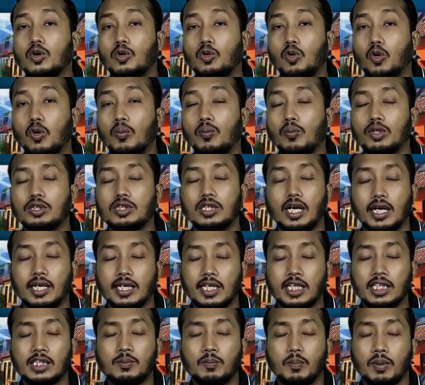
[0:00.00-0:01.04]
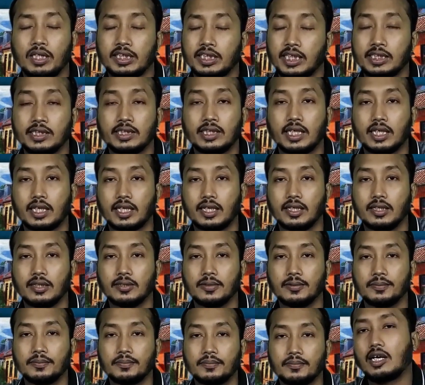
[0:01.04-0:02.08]
तो क्रोम बुक्स हर हरगिज परचेज ना
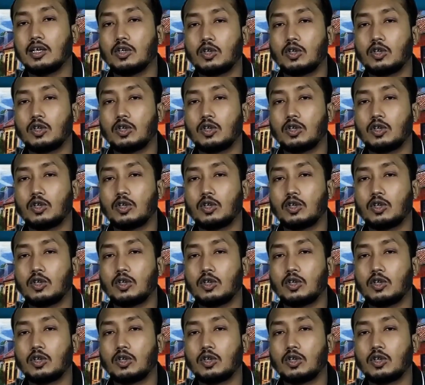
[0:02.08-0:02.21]
करें